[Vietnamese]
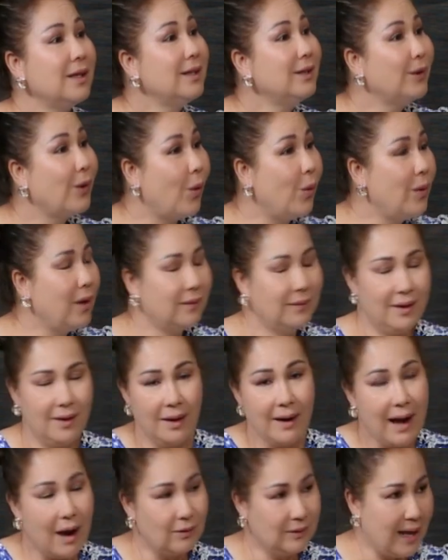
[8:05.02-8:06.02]
tích tụ được thì
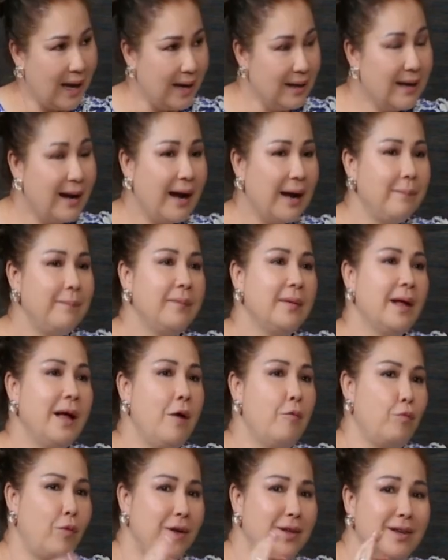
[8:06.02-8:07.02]
nó đào thải ra
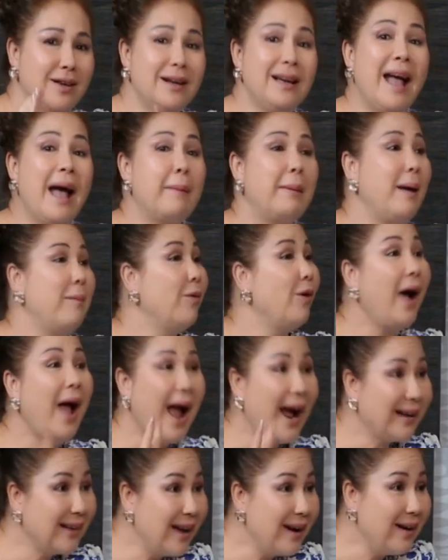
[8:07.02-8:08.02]
và những ngày mình không có
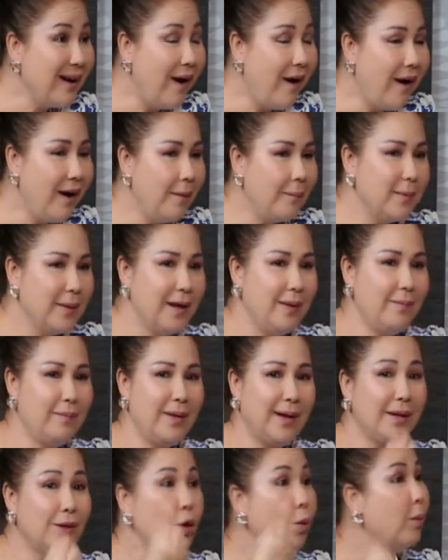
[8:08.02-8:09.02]
ăn chất đó
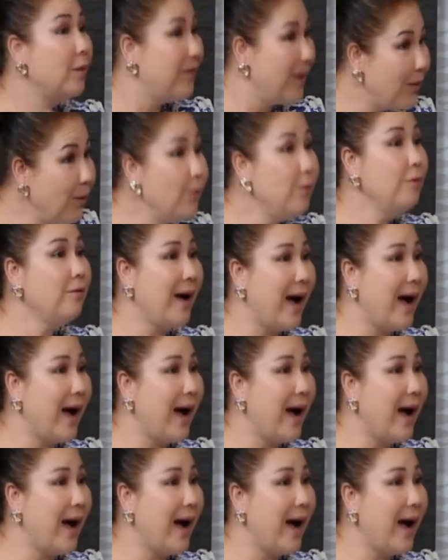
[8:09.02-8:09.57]
thì cái thuốc mình vẫn uống